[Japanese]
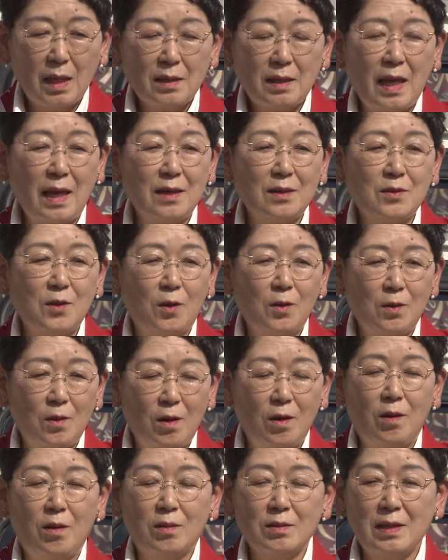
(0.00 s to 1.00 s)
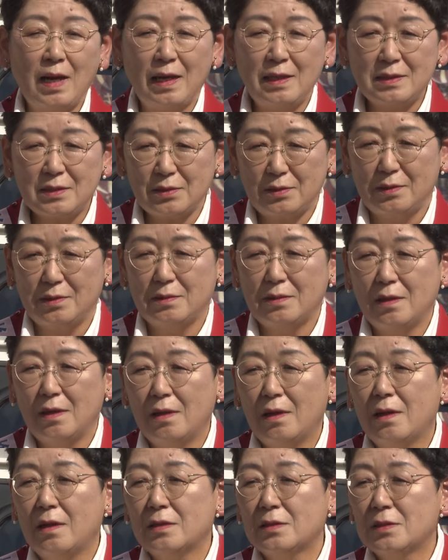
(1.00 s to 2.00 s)
健康を害する
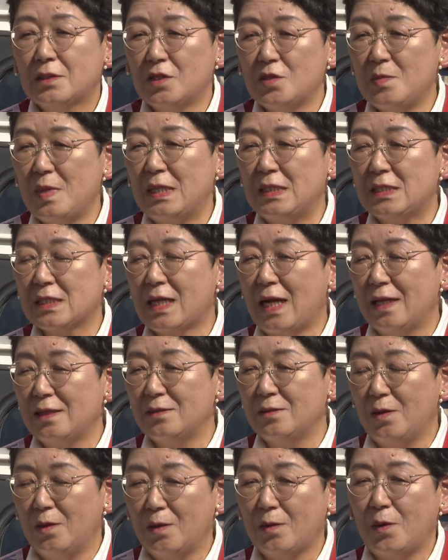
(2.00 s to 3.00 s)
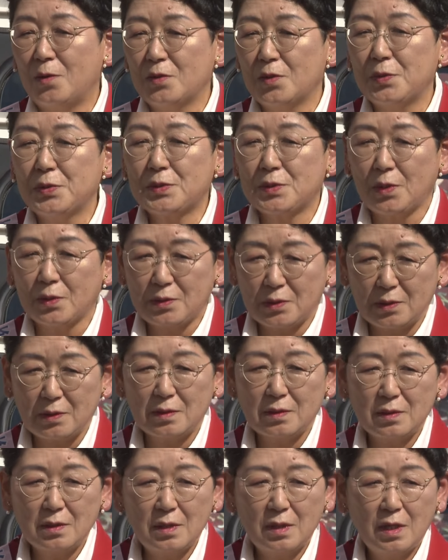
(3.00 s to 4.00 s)
睡眠時間のこの不足、
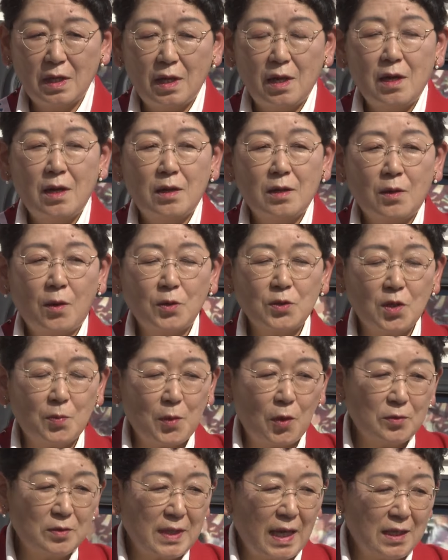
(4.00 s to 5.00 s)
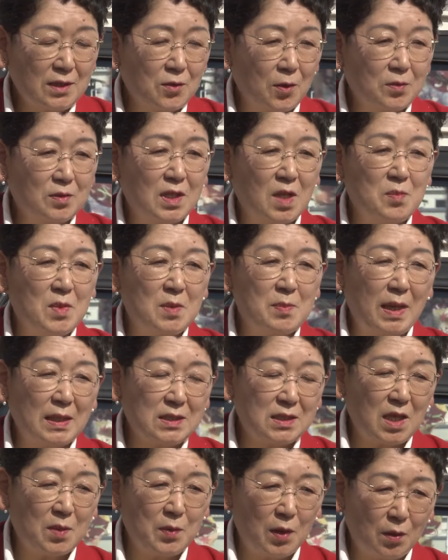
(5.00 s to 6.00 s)
この問題とってみま
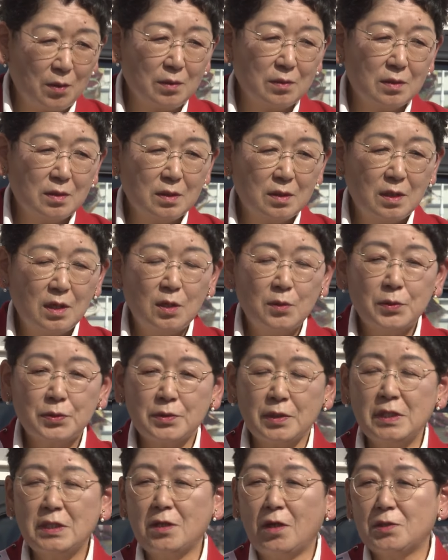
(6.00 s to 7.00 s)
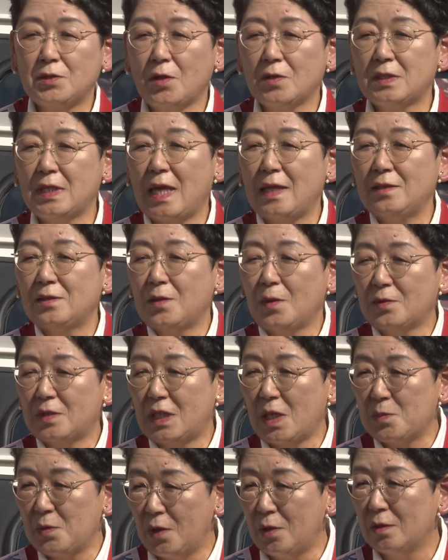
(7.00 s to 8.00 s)
しても、福井の女性にとっ
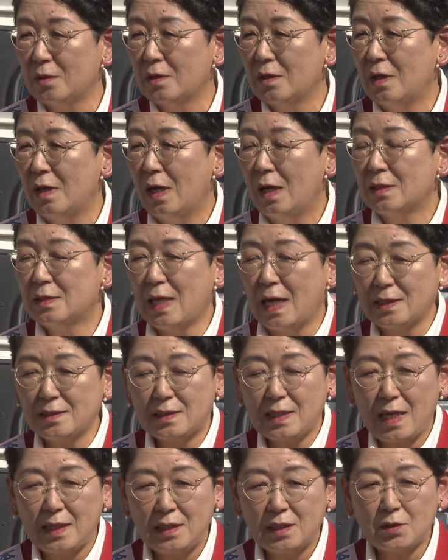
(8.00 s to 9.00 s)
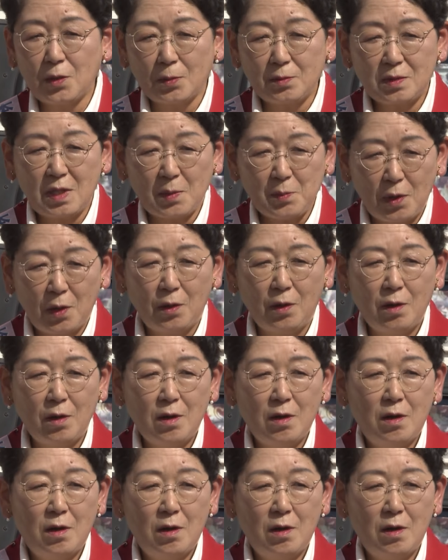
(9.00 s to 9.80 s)
ても男性にとっても、